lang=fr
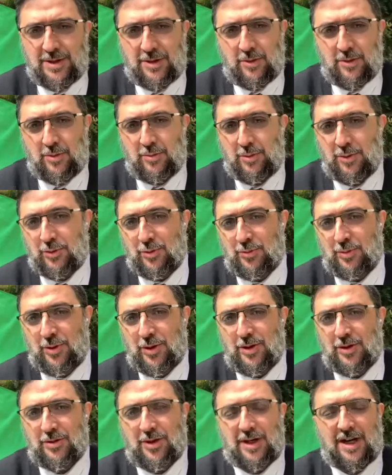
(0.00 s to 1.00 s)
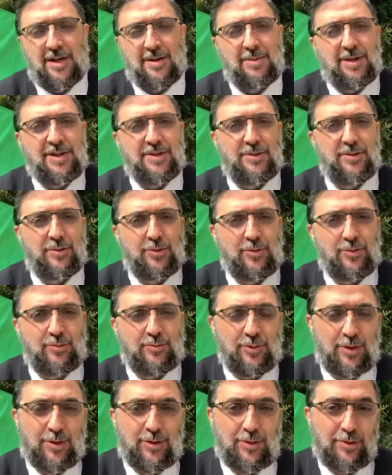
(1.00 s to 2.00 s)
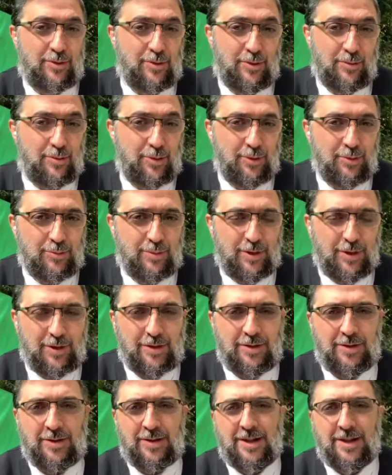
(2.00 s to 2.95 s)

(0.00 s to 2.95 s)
On peut tout prendre, on a l'impression que tout on peut tout prendre